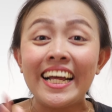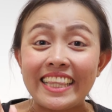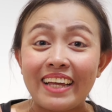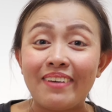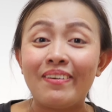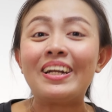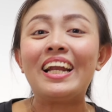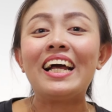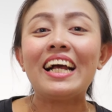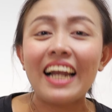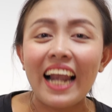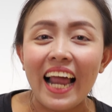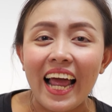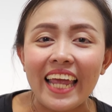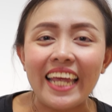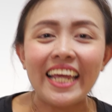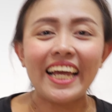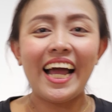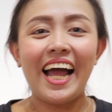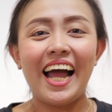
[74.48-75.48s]
แต่ว่าถ้าใคร
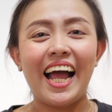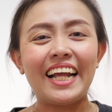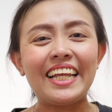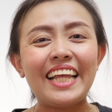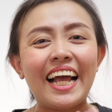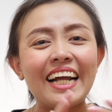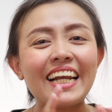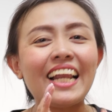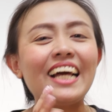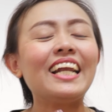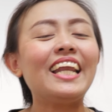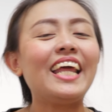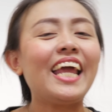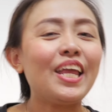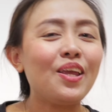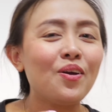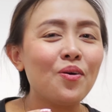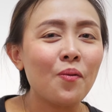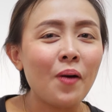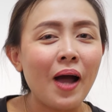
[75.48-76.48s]
ค่ะ ยังลังเล
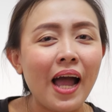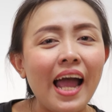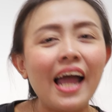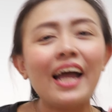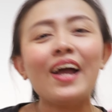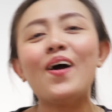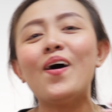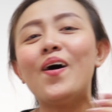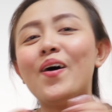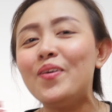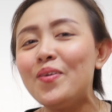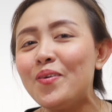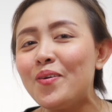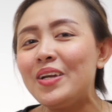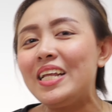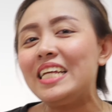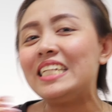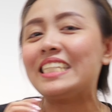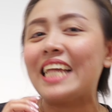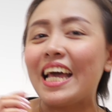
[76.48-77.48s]
อยู่ว่า อ่ะขอดู
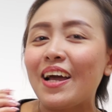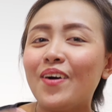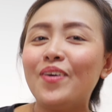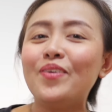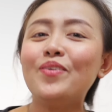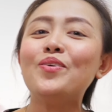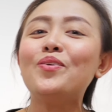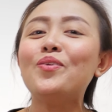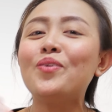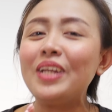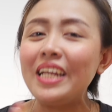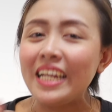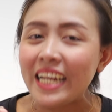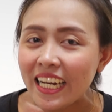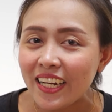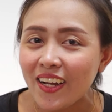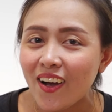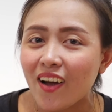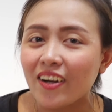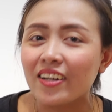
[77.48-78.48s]
ดีไซน์ขอดูนู่นนี่
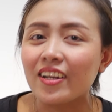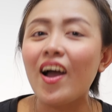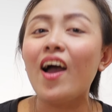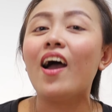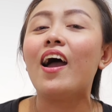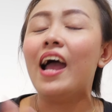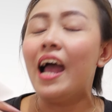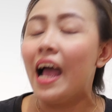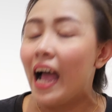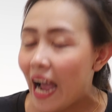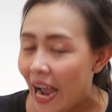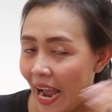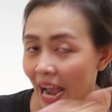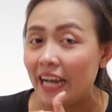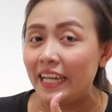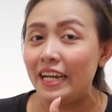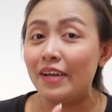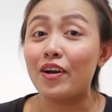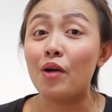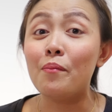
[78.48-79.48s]
นั่นก่อนก็ อ่ะ
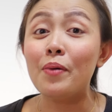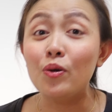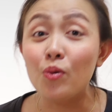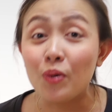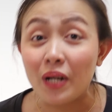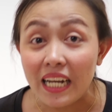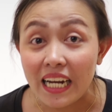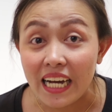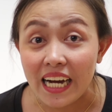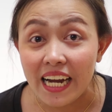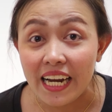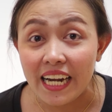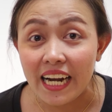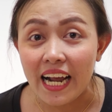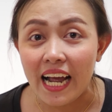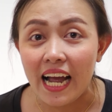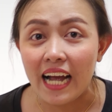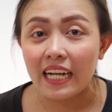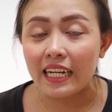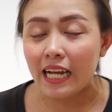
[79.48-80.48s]
เดี๋ยวเรามาดูกันเลย
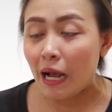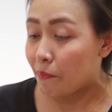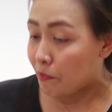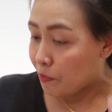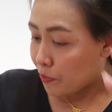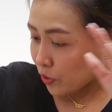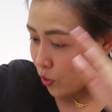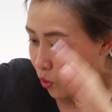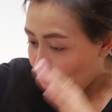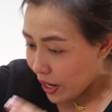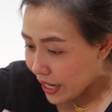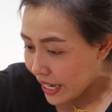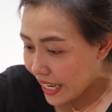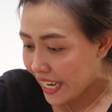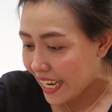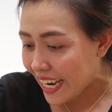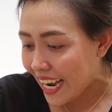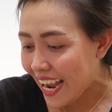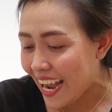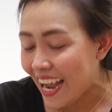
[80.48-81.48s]
นะคะ กับตัว
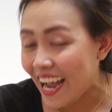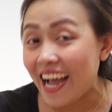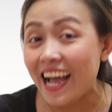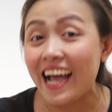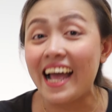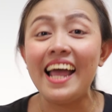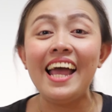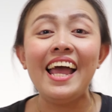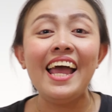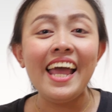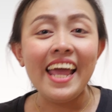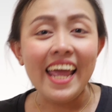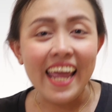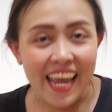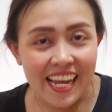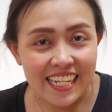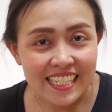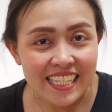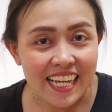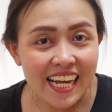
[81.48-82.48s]
นี้ค่ะ
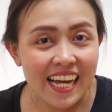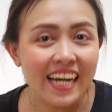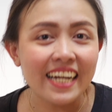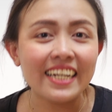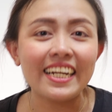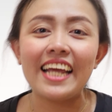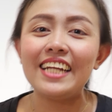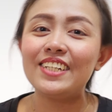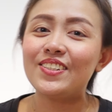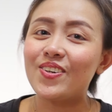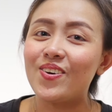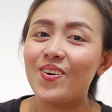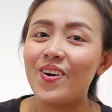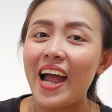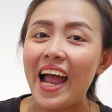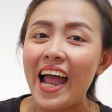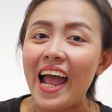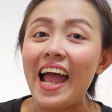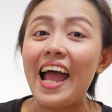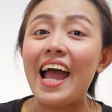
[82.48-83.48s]
เอเซอร์ไนโตร
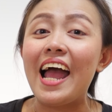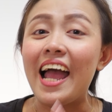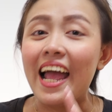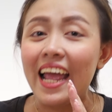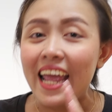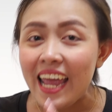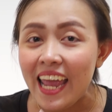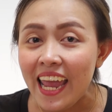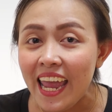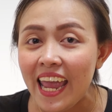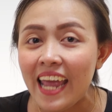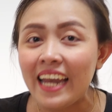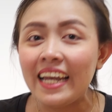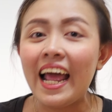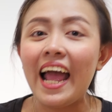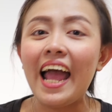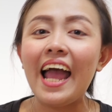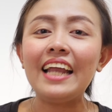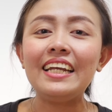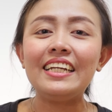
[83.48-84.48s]
5 AN
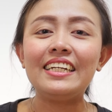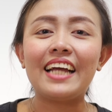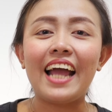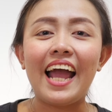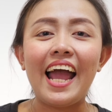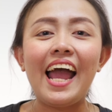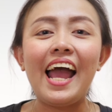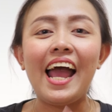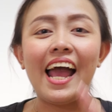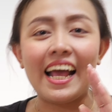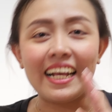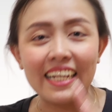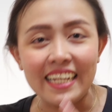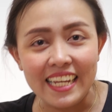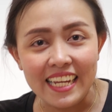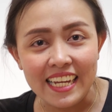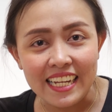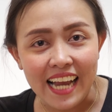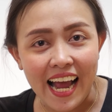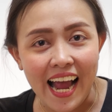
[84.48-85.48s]
5 1 5
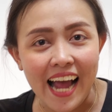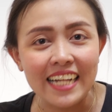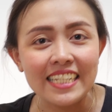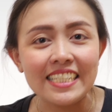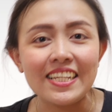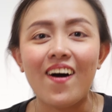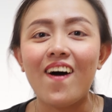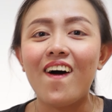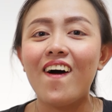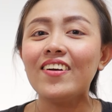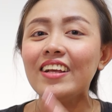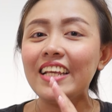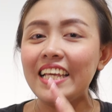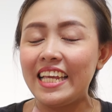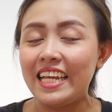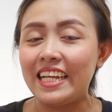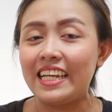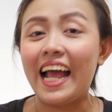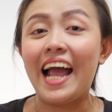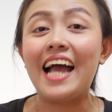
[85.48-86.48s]
ขีด52
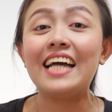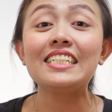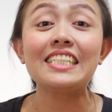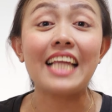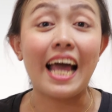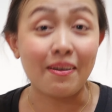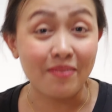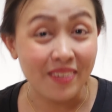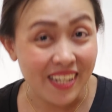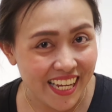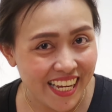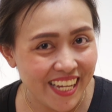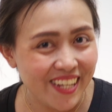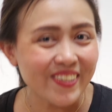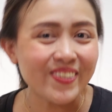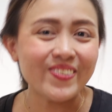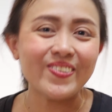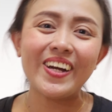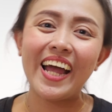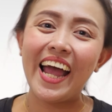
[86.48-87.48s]
ขีด53
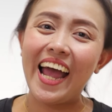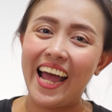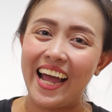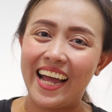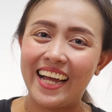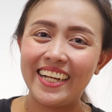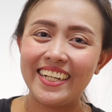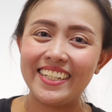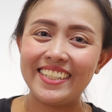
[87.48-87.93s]
TU ค่ะ